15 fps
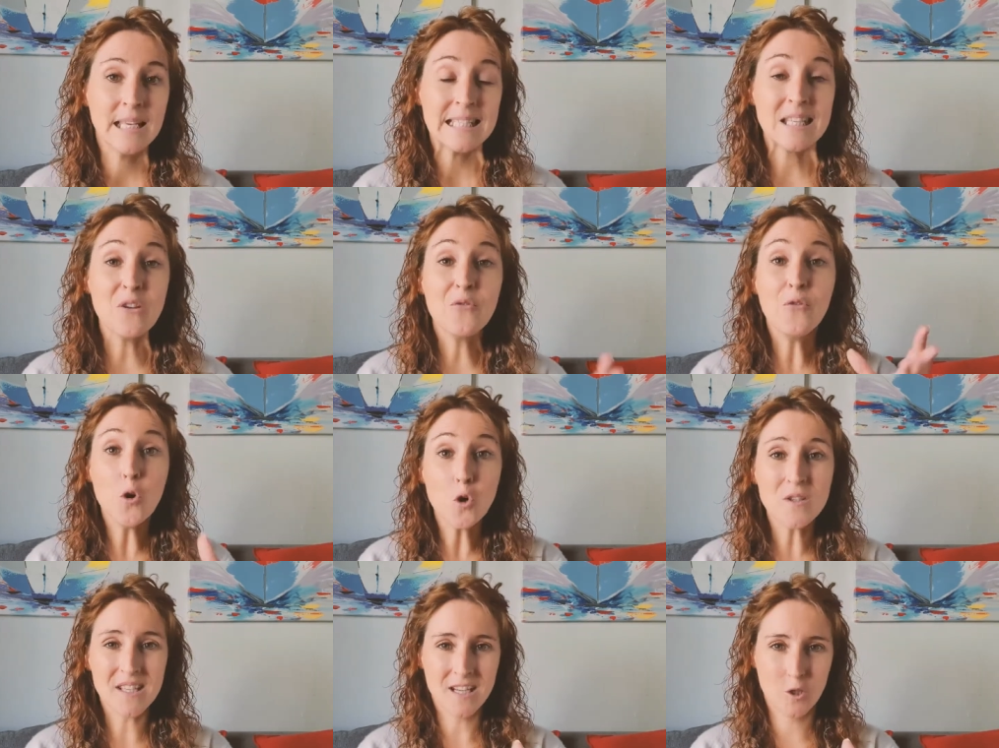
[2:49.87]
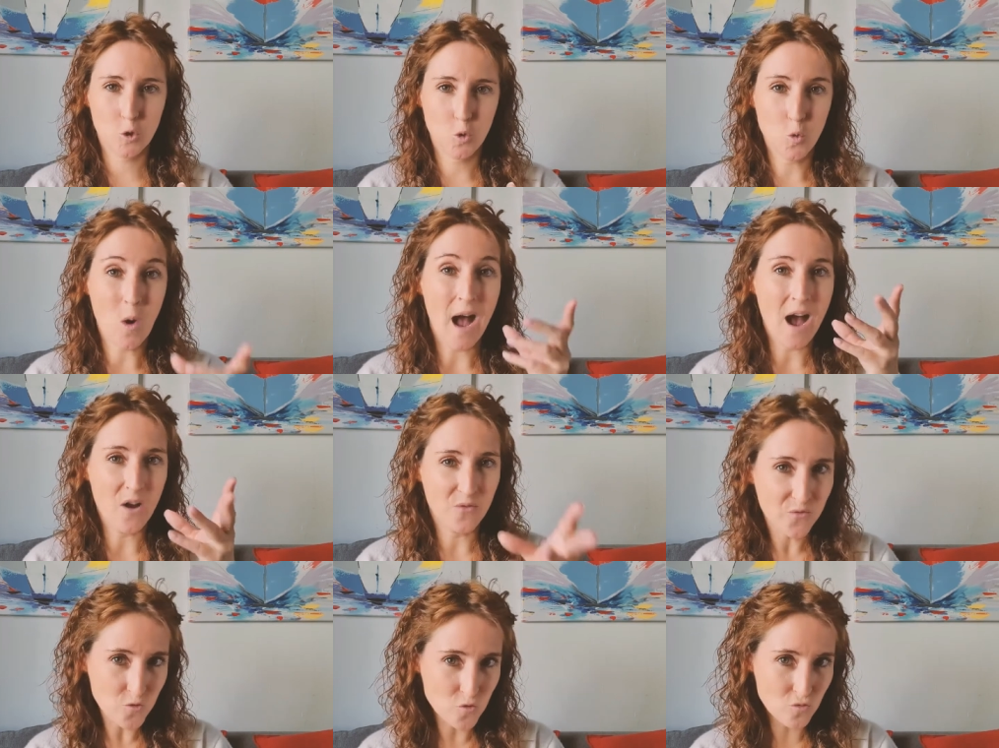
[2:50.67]
C'est vos actions
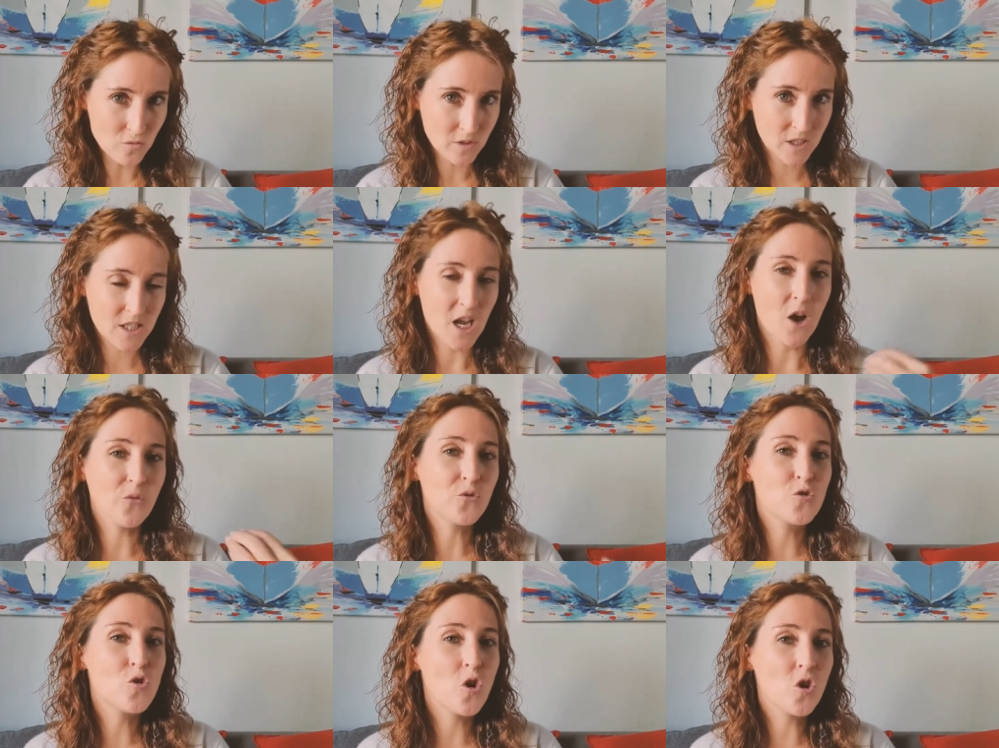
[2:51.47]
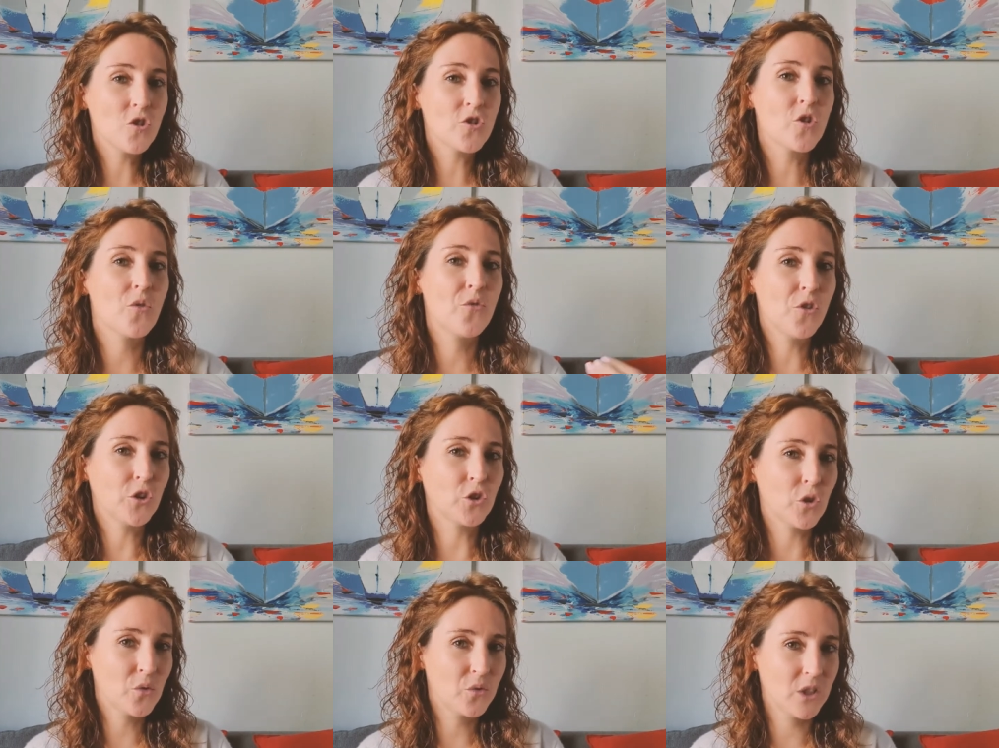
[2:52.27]
à vous qui influencent
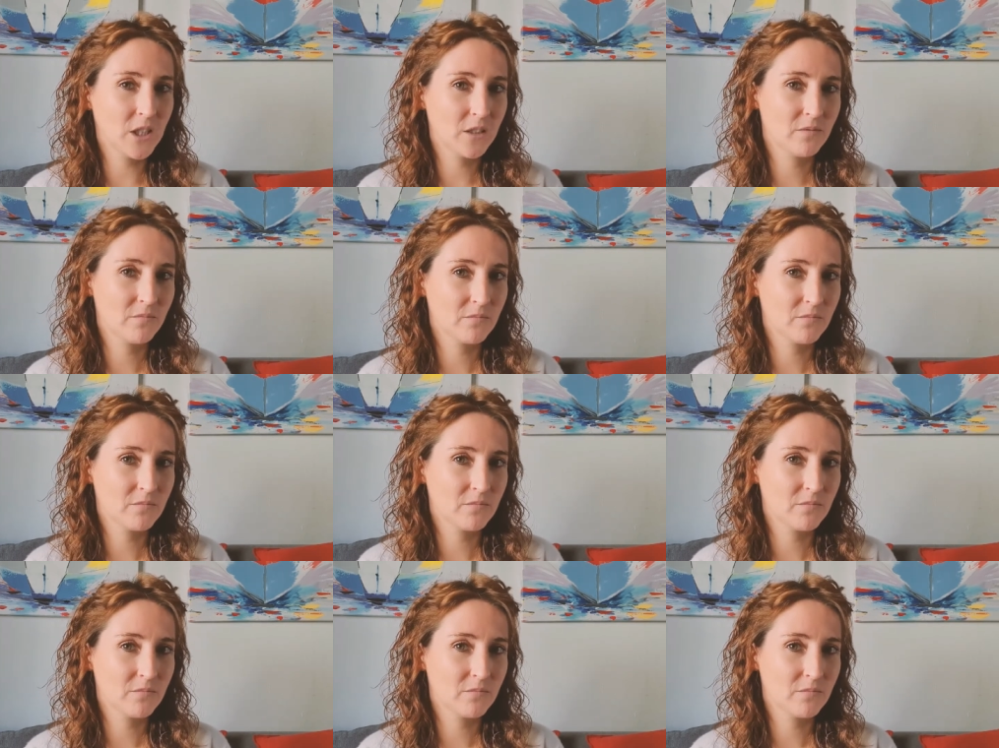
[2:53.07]
votre vie.